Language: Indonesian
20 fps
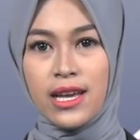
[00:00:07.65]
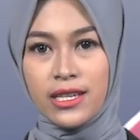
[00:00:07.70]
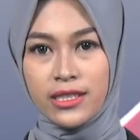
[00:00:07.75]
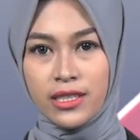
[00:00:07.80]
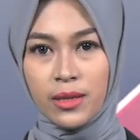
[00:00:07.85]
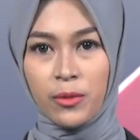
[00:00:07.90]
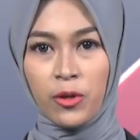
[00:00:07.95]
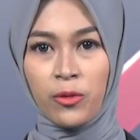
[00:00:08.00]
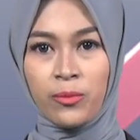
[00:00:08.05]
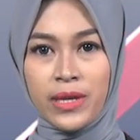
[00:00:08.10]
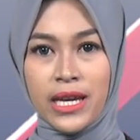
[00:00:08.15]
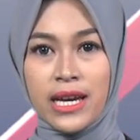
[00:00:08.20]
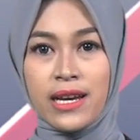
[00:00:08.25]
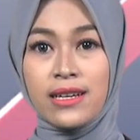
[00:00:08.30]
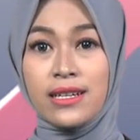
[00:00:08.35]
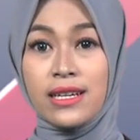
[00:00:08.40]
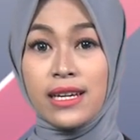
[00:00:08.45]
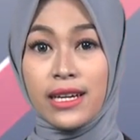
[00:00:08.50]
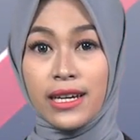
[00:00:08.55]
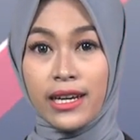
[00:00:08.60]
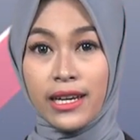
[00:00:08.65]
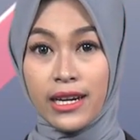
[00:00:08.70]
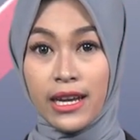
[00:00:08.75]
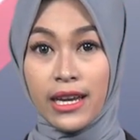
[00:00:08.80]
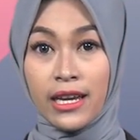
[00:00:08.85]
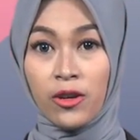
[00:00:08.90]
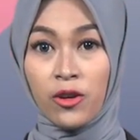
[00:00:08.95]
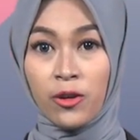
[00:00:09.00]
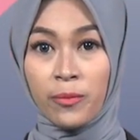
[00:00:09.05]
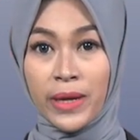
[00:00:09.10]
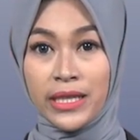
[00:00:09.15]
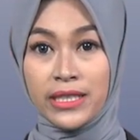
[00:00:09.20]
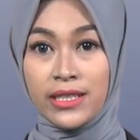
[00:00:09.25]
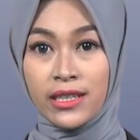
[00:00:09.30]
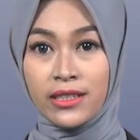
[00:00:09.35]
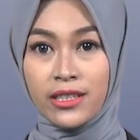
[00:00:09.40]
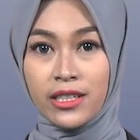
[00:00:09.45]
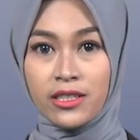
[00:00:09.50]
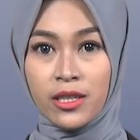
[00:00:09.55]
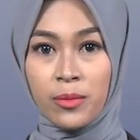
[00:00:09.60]
Sebelumnya, kera ekor
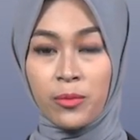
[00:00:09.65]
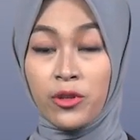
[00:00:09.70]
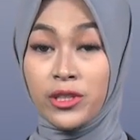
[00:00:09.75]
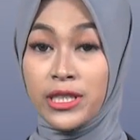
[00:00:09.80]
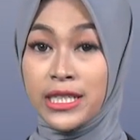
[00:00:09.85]
panjang tersebut